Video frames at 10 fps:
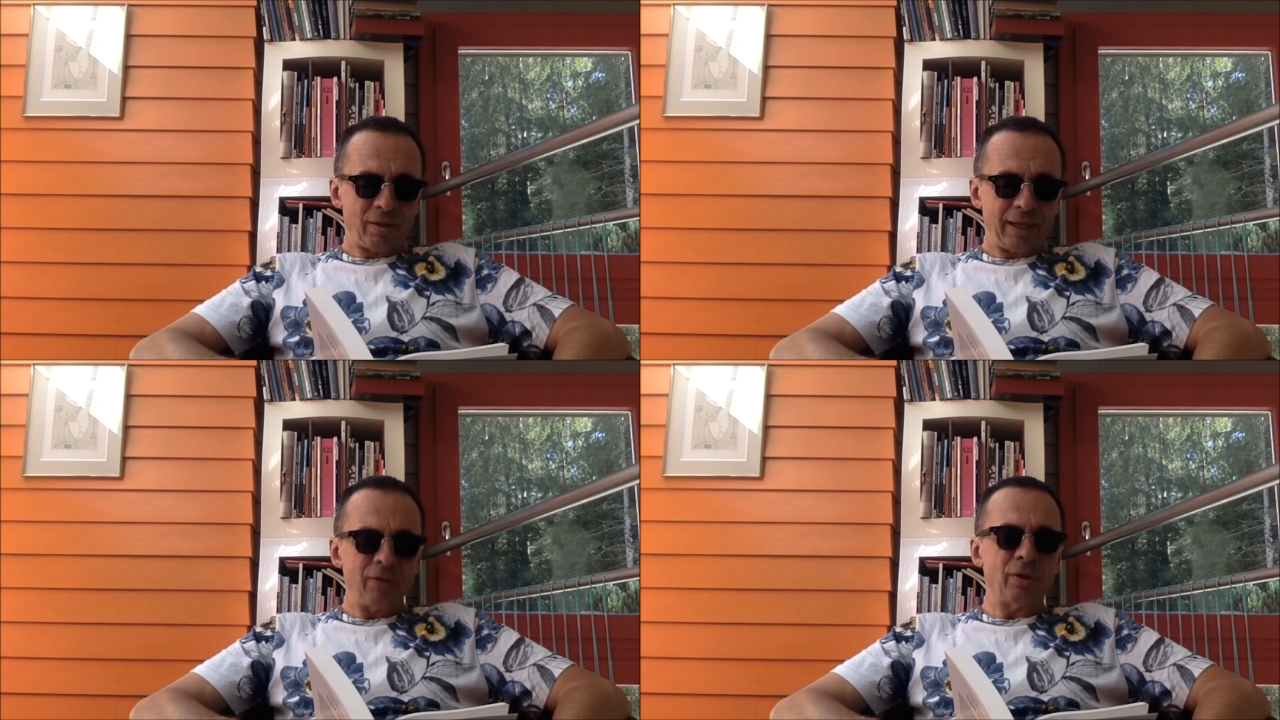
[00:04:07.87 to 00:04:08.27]

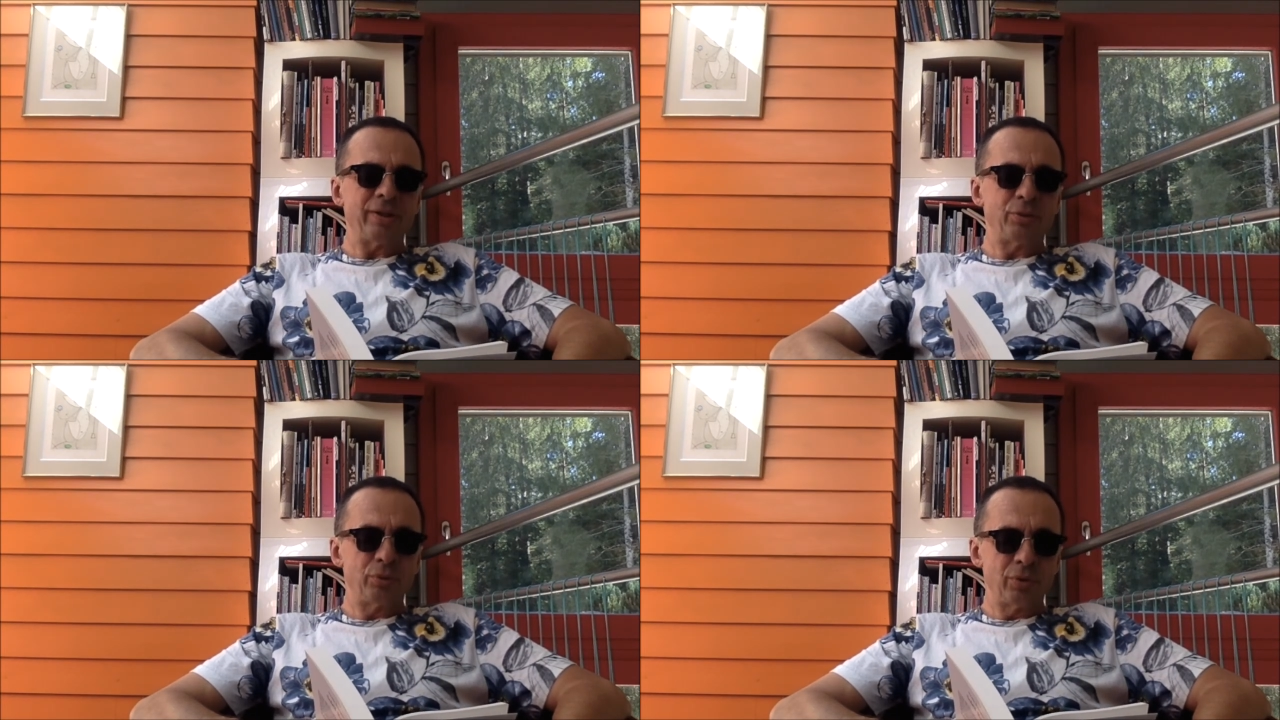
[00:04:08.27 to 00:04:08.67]
Alors
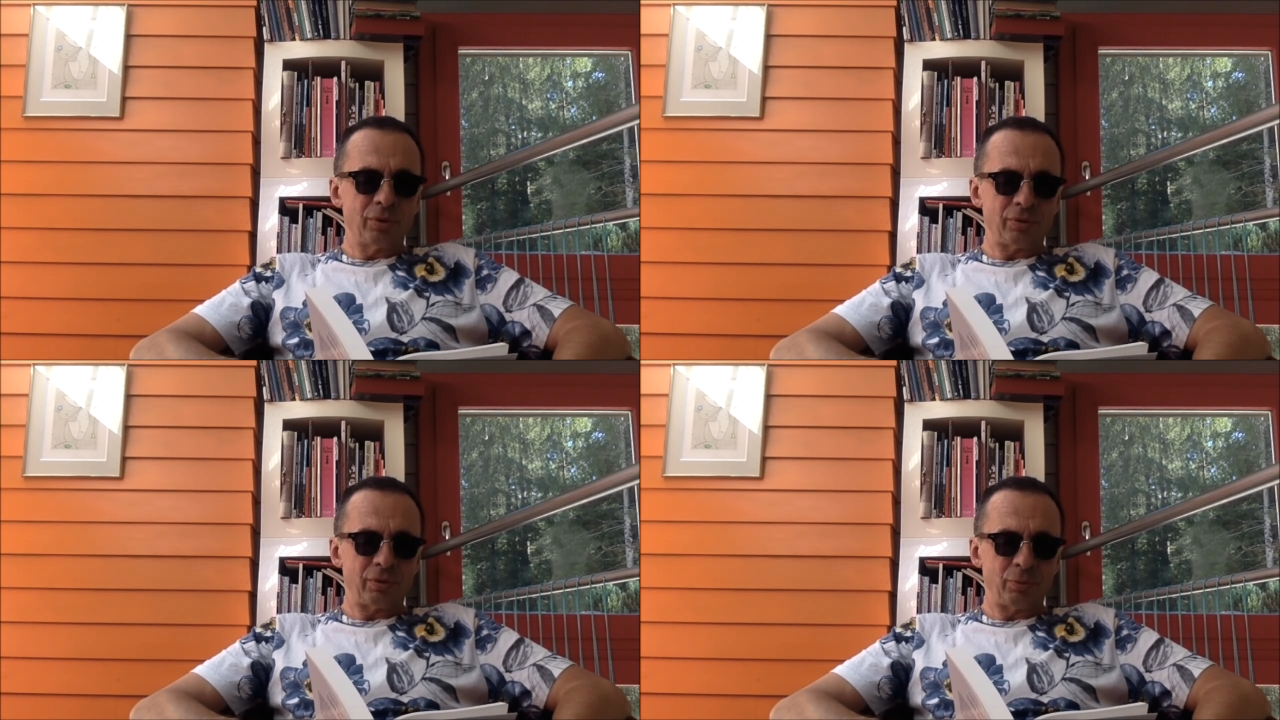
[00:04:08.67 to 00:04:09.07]

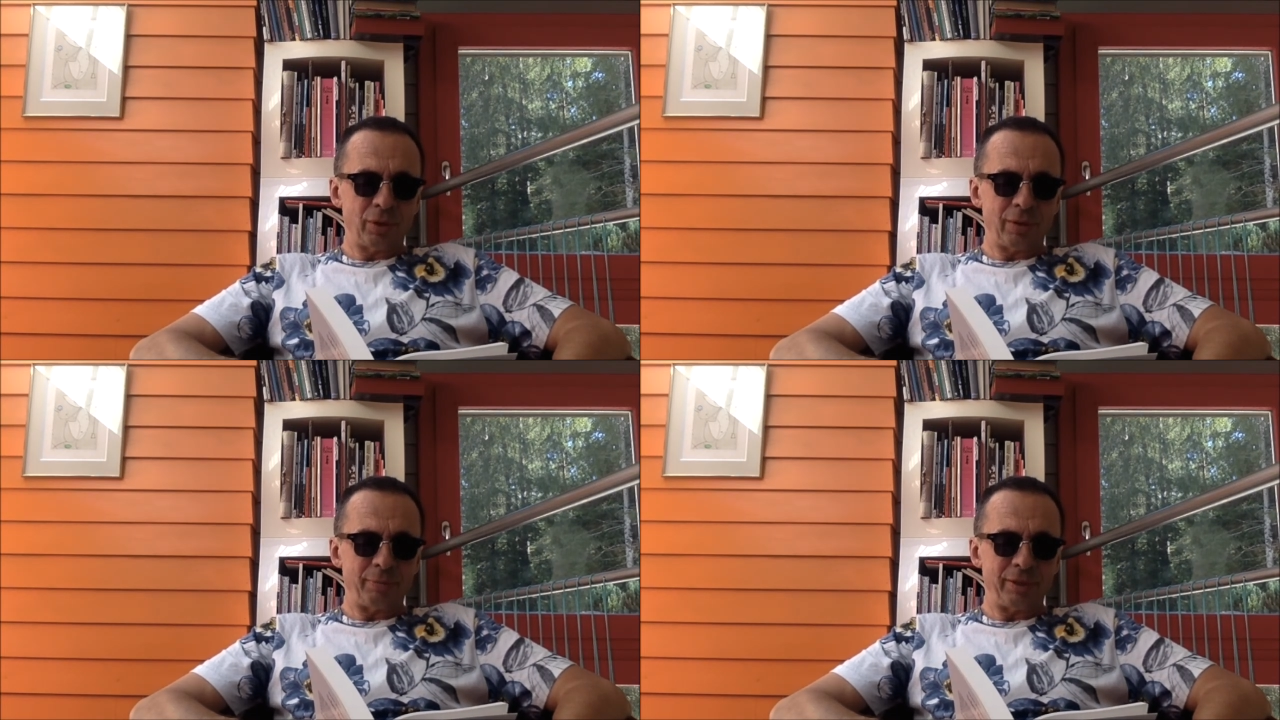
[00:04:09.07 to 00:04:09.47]
l'étudiante, me
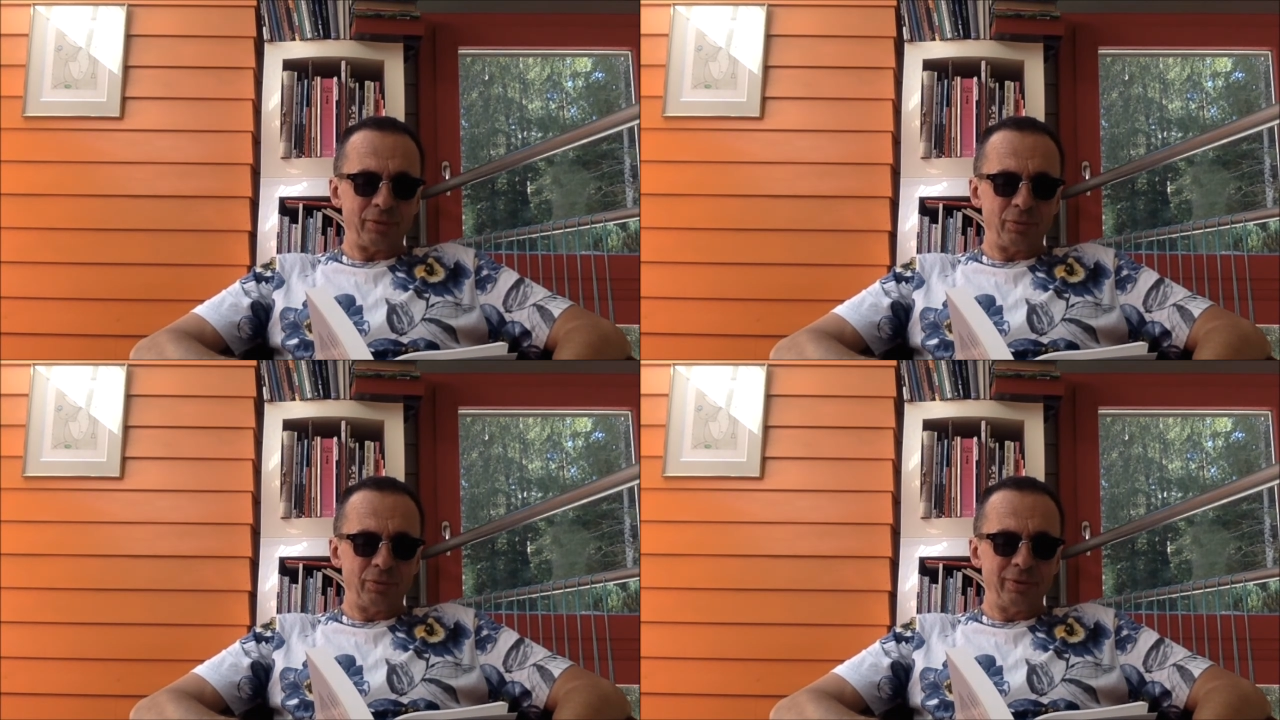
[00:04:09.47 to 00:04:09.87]
répète
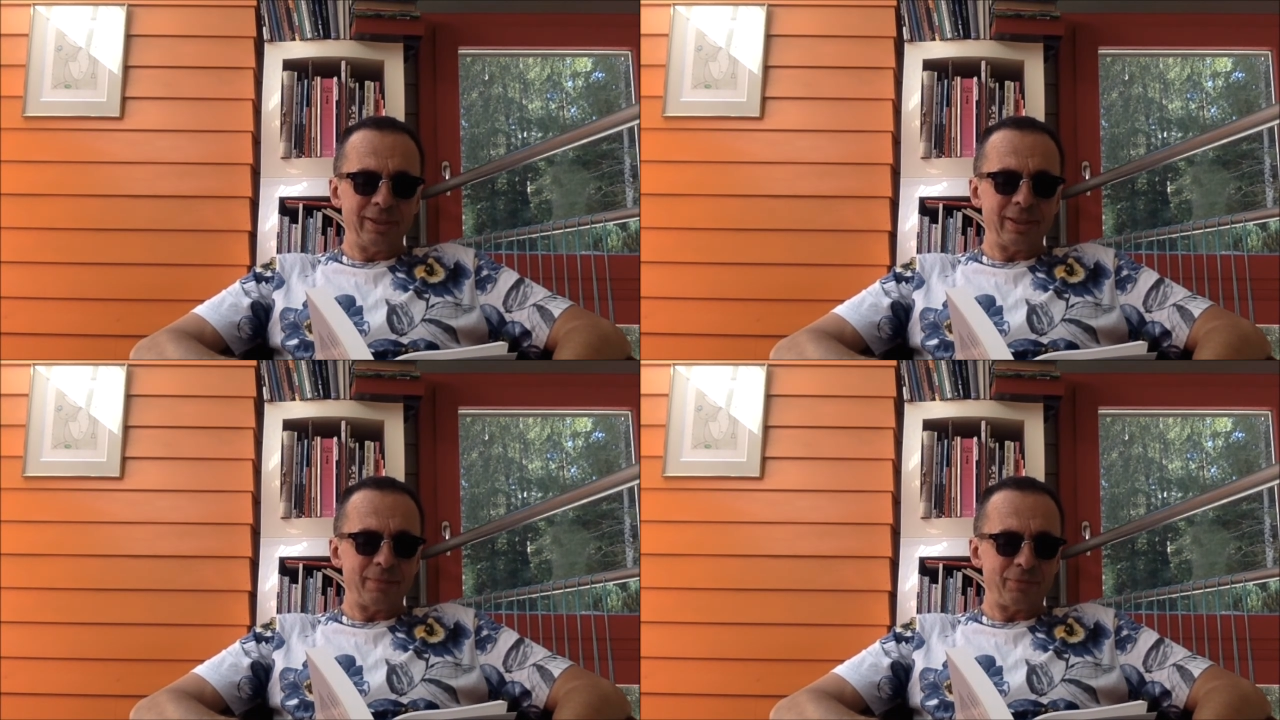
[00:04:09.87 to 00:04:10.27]
une
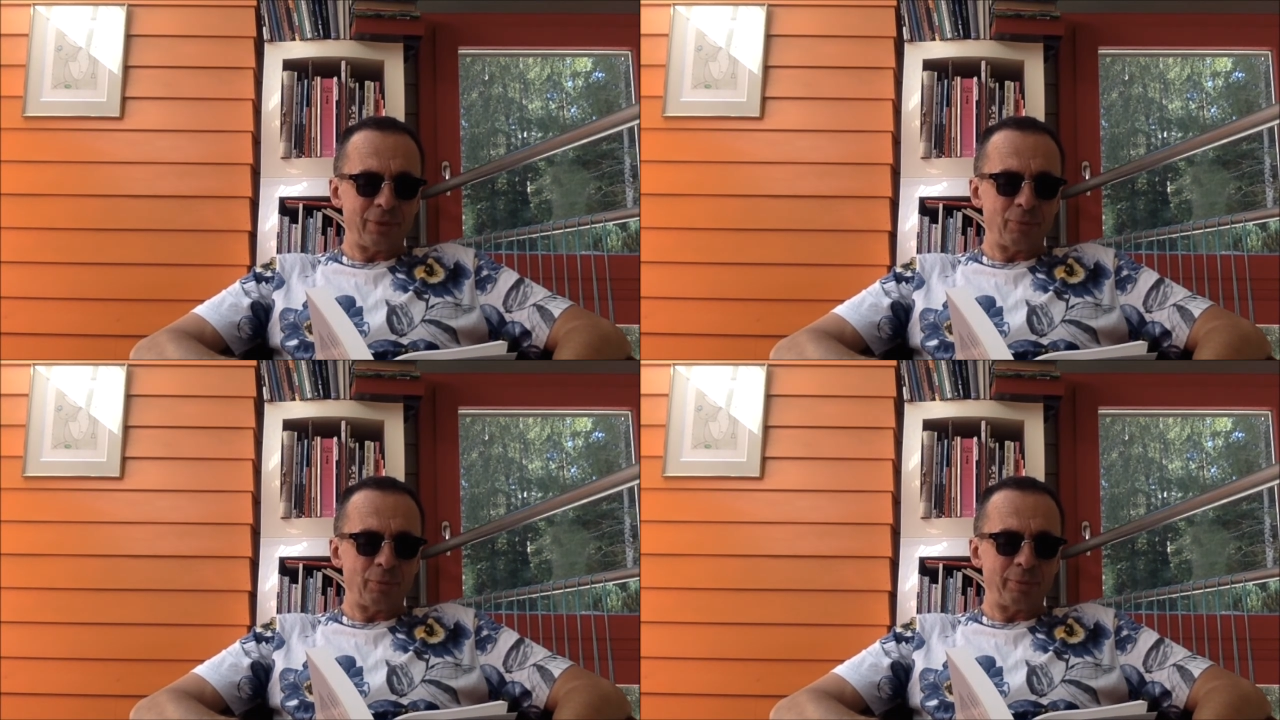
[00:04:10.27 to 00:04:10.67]
énième fois
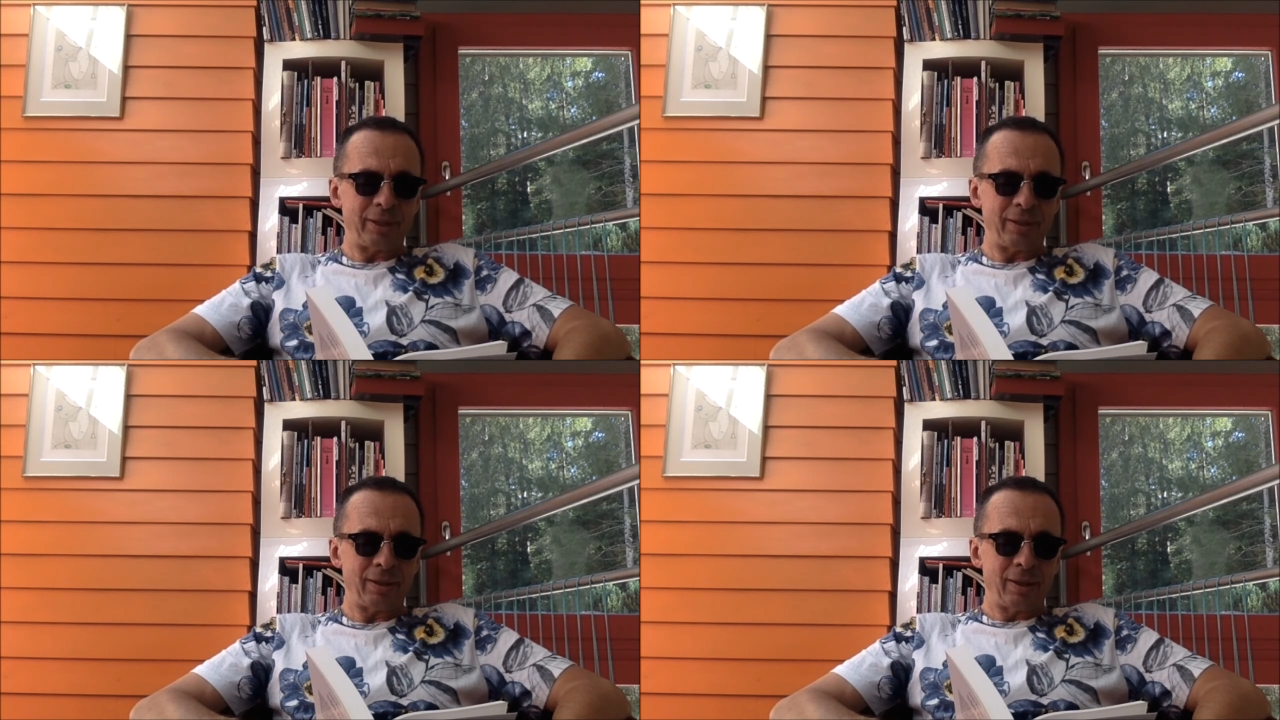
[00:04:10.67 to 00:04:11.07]
mon père